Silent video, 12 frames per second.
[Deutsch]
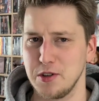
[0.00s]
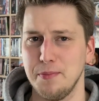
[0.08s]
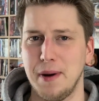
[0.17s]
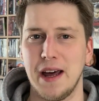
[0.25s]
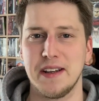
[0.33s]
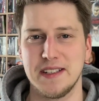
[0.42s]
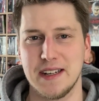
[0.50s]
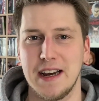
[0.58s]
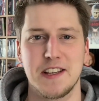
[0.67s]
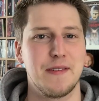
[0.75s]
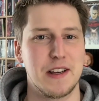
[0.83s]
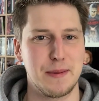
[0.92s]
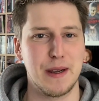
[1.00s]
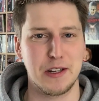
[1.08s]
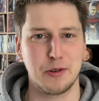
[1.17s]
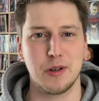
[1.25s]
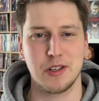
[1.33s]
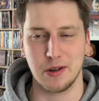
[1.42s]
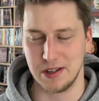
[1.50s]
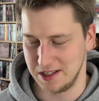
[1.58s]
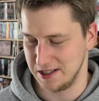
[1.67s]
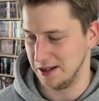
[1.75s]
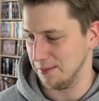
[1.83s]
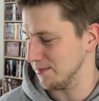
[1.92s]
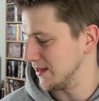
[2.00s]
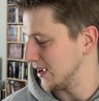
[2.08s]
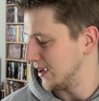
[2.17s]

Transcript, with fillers: so ein paar Details weiß man natürlich noch nicht. Ne?